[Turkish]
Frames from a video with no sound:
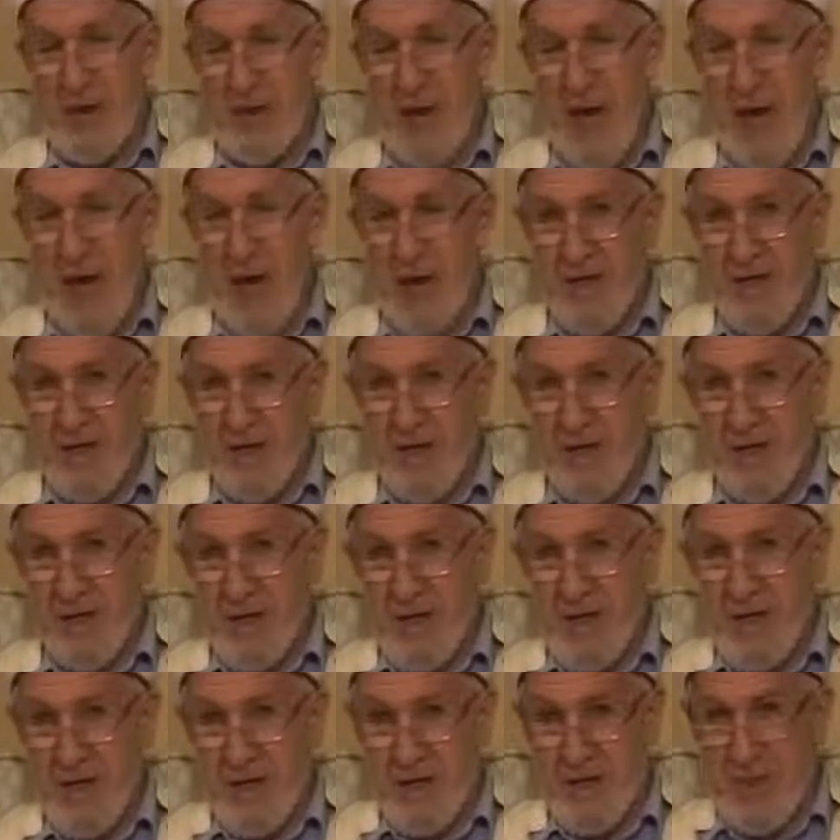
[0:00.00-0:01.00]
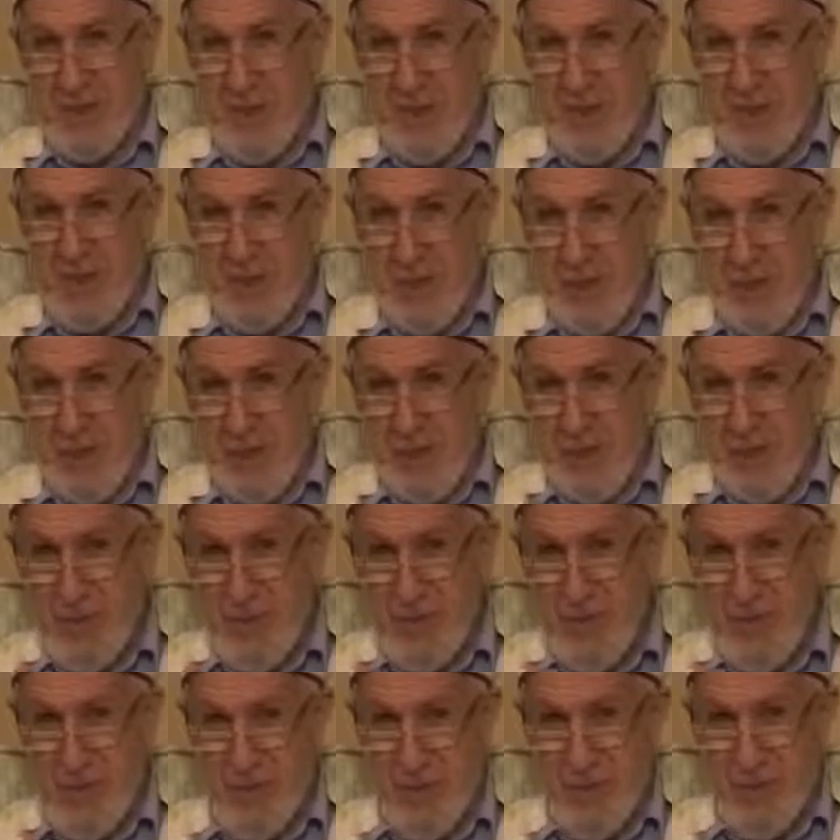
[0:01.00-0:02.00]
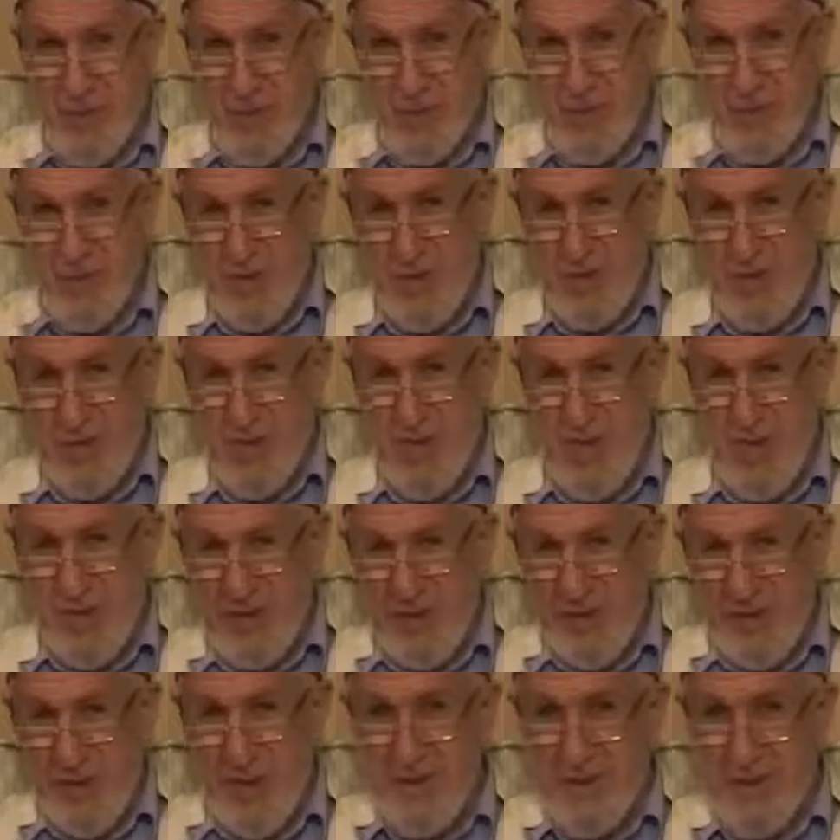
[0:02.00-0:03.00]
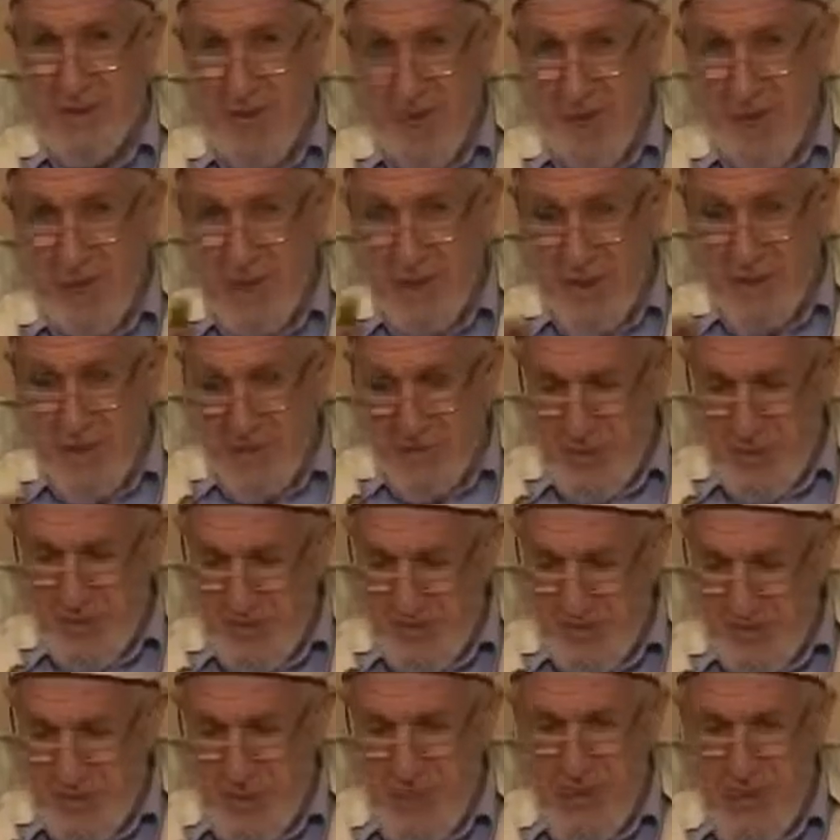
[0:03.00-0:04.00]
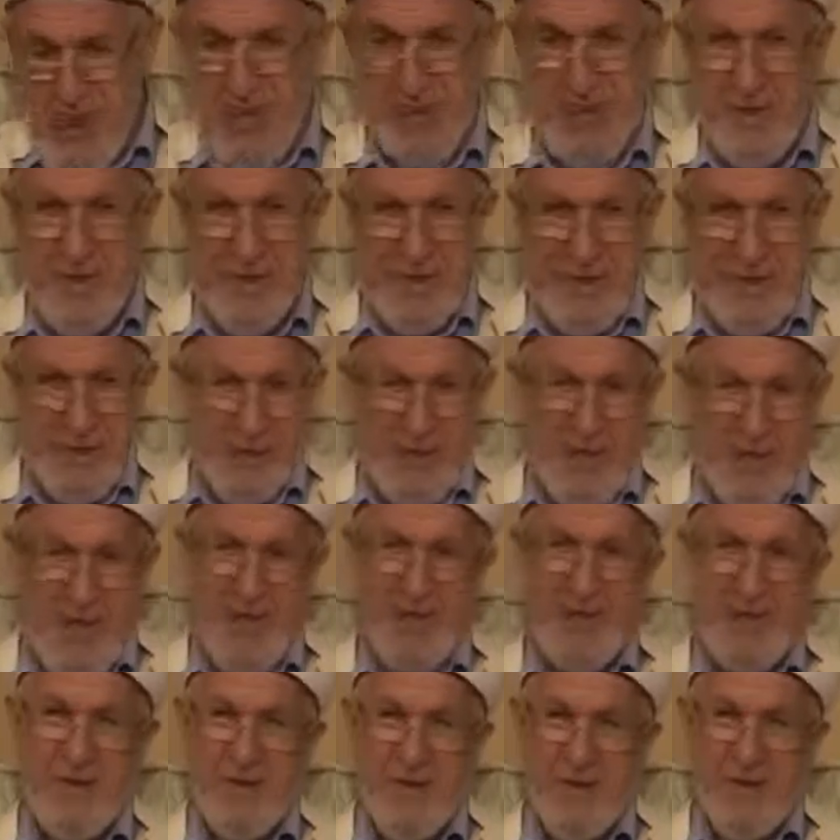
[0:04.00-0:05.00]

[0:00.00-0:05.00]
kar tipi önümüz gözükmüyor. Ben iki numaradayım şoförün arkasında.